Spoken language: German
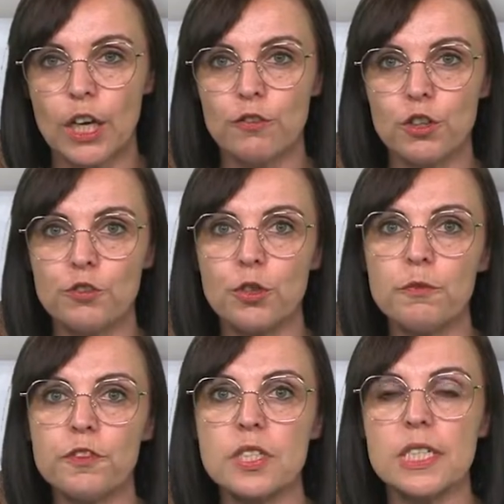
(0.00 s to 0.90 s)
für
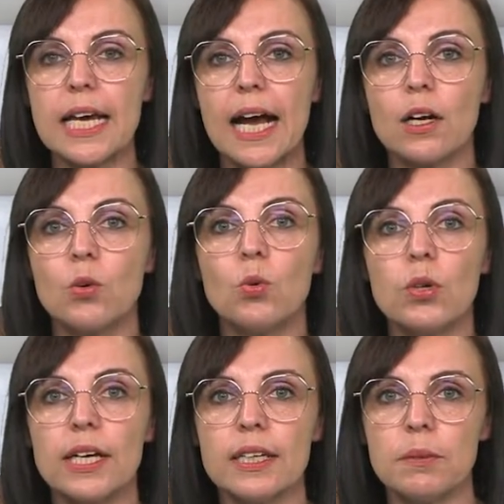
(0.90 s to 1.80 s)
50 Jahre
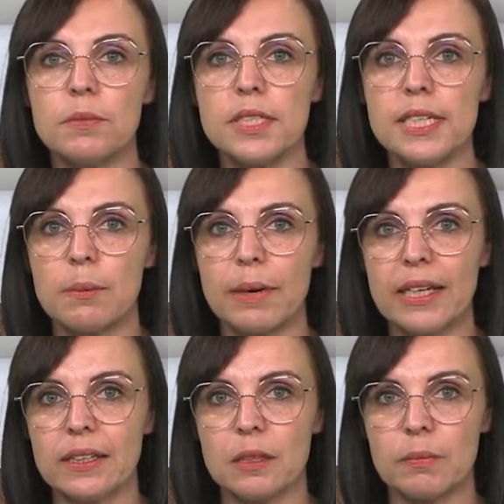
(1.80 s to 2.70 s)
oder dem
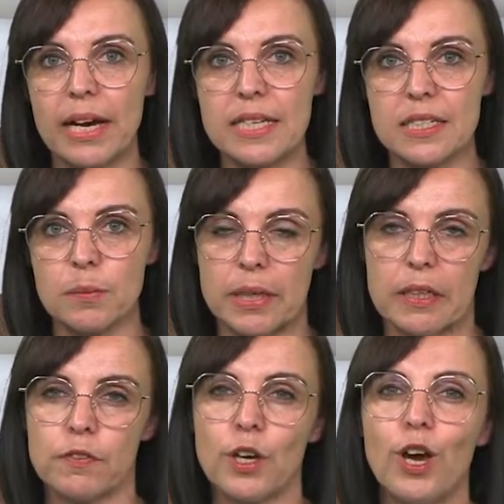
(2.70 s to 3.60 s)
Diamantenen
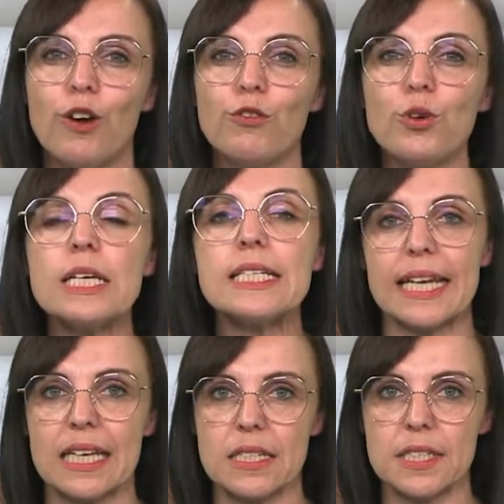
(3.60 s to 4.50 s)
Meisterbrief für
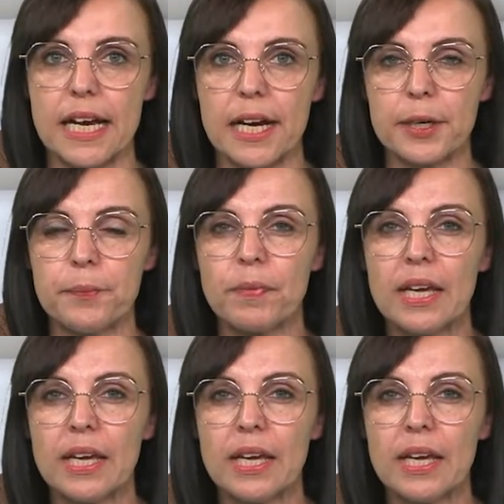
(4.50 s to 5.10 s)
60 Jahre.